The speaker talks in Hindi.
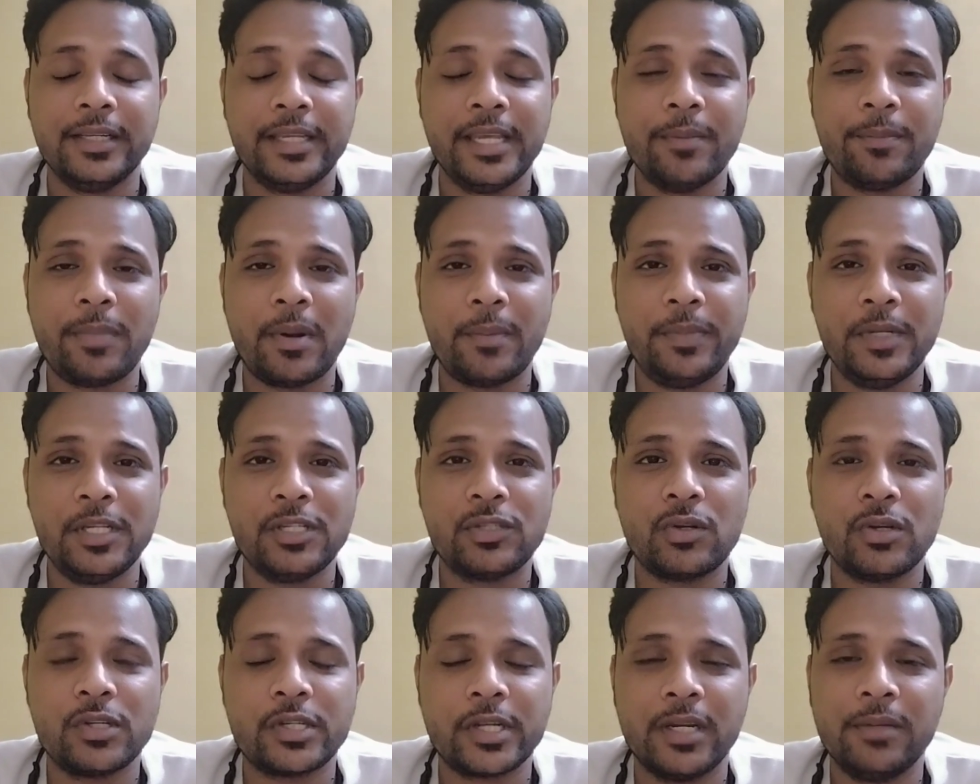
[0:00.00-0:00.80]
ये
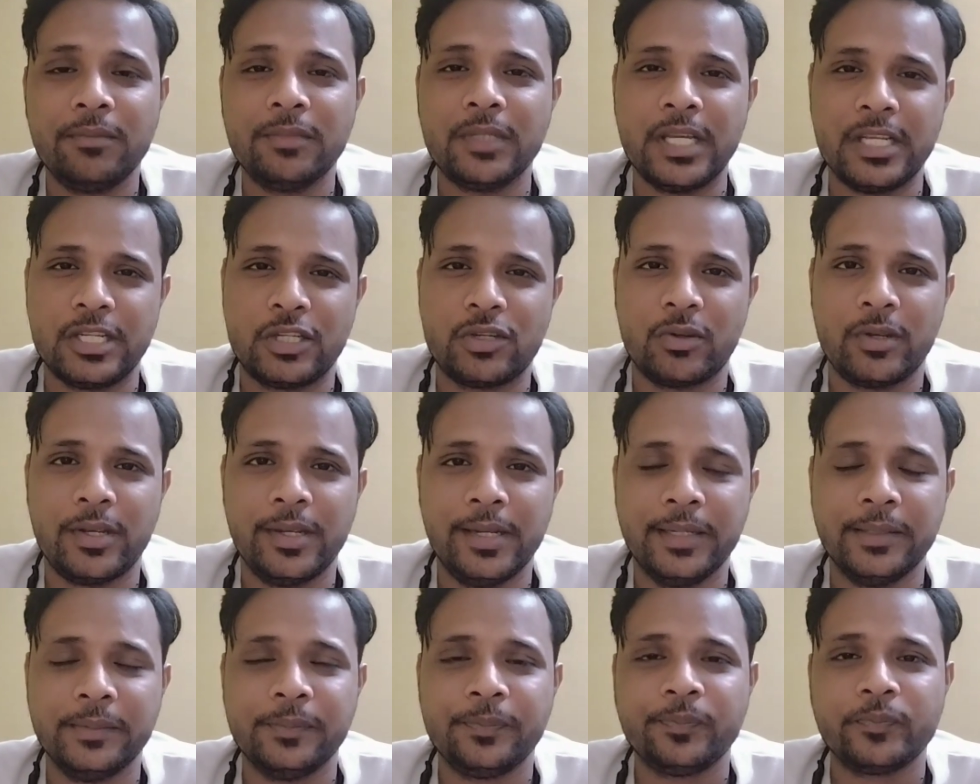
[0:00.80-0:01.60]
पपीज़ को जन्म दे
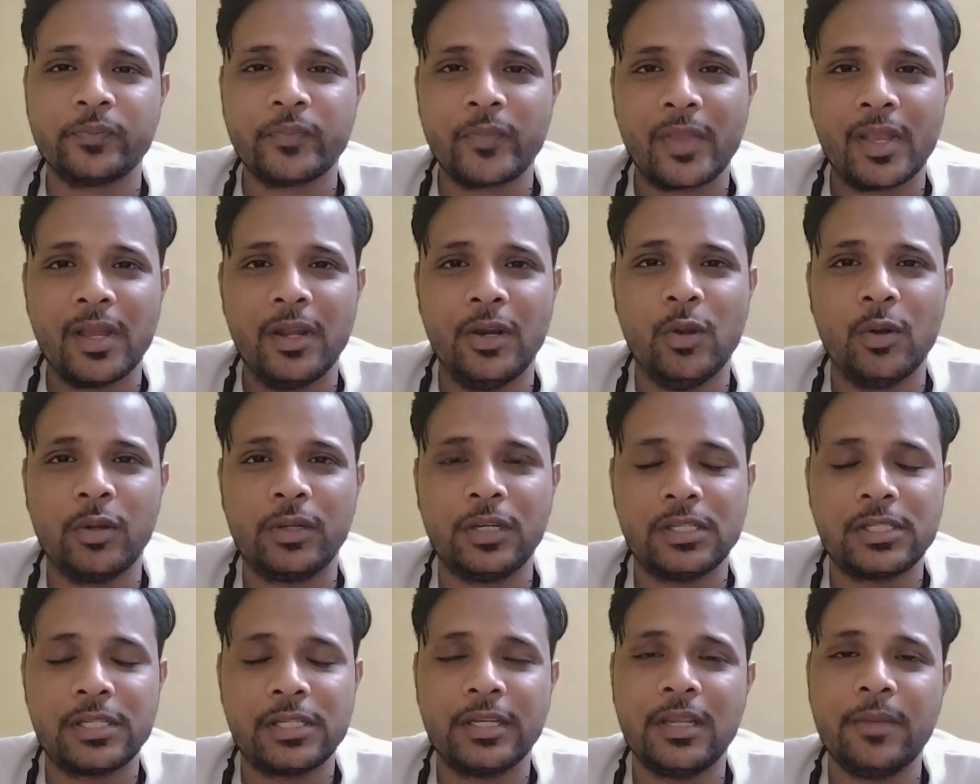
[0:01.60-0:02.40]
चुके हैं
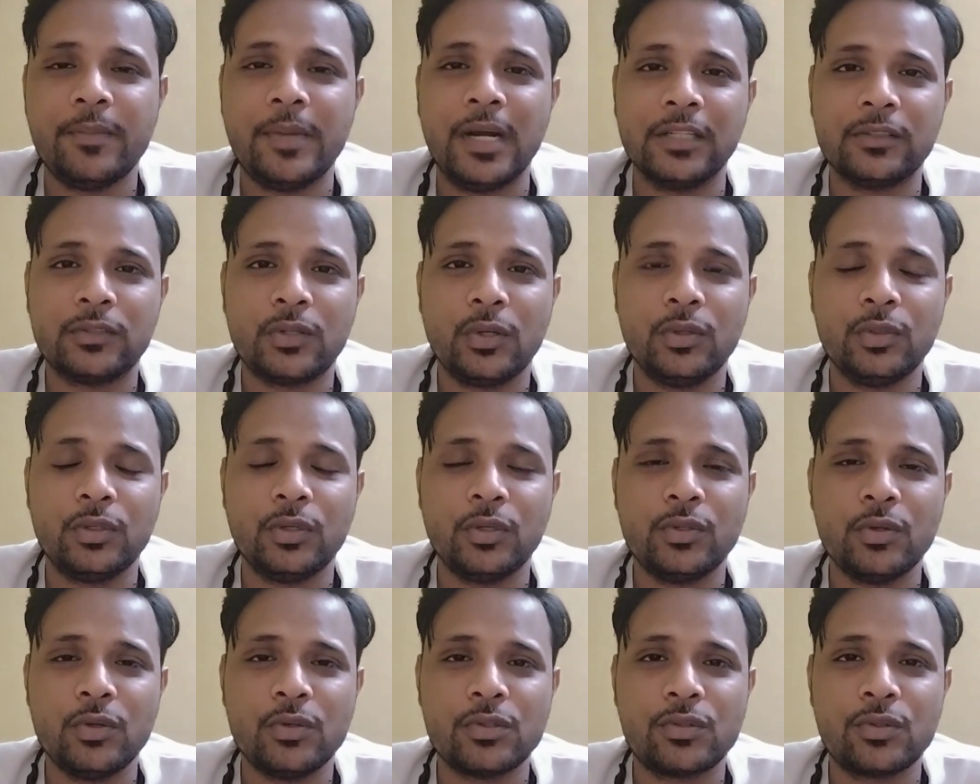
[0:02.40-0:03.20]
लोकेशन की बात करूँ
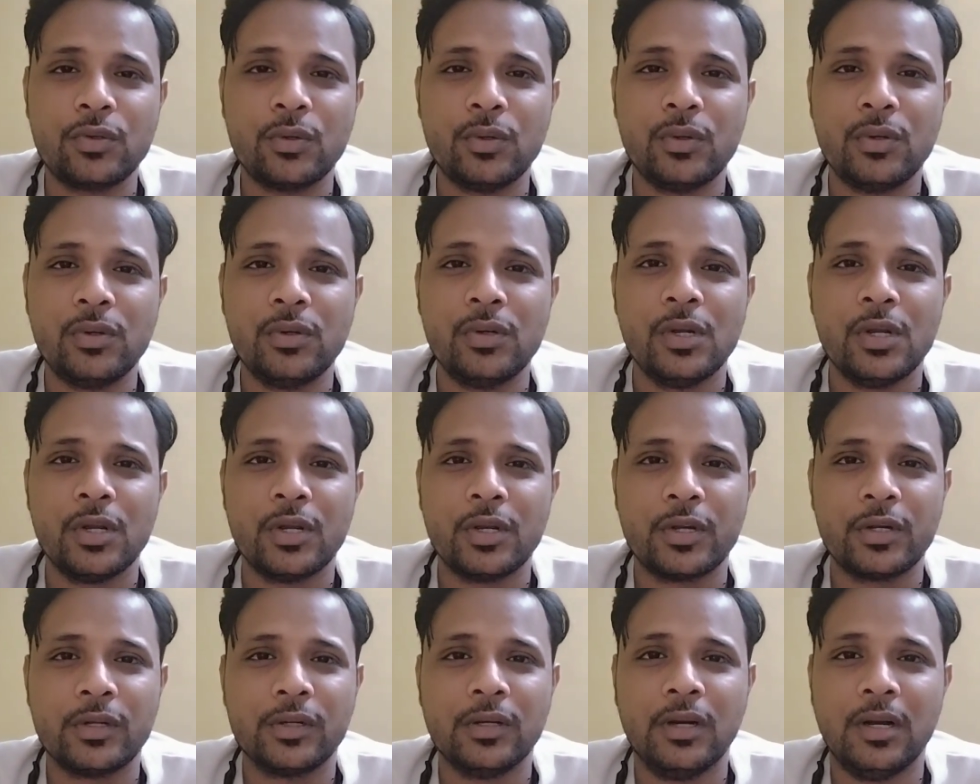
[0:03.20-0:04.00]
तो दोस्तों
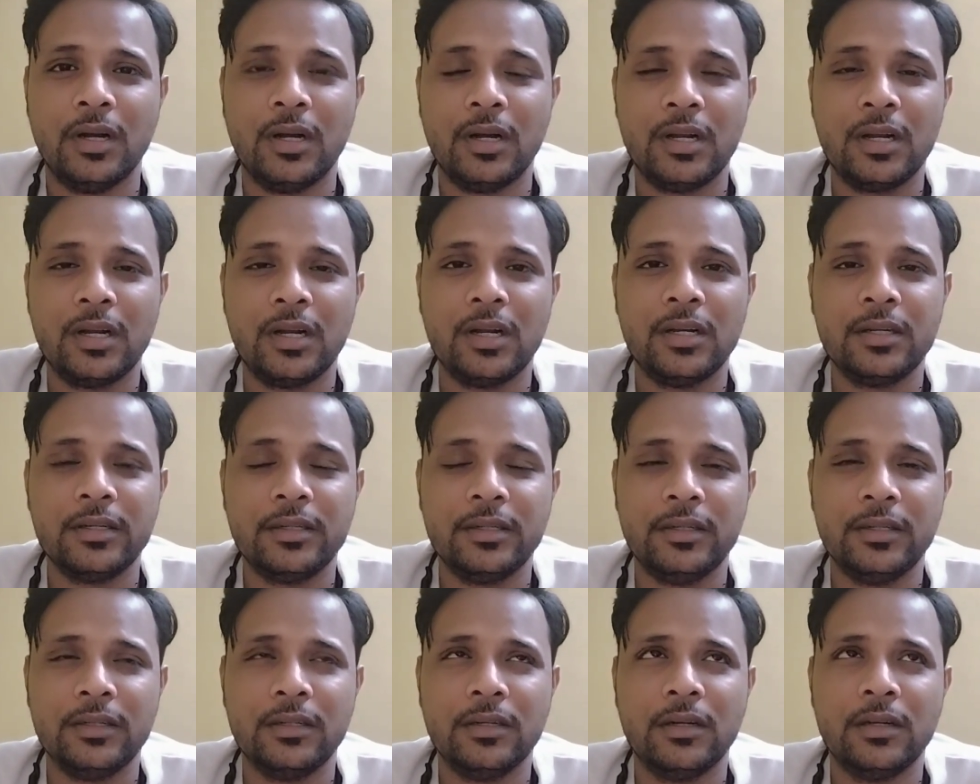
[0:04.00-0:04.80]

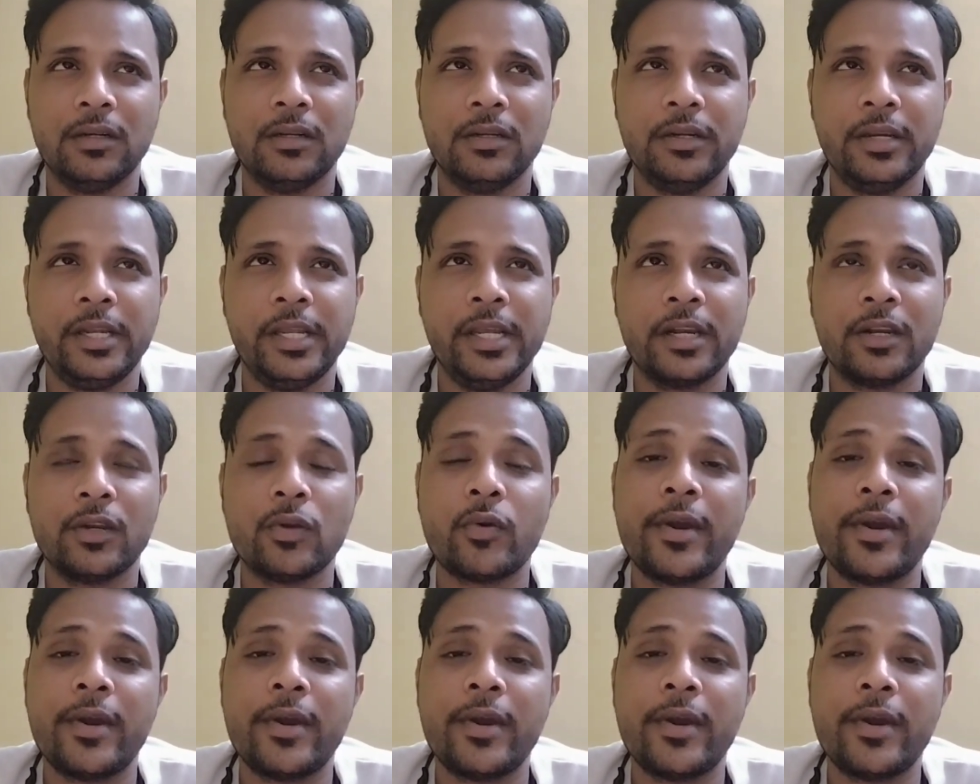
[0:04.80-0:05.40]
नियर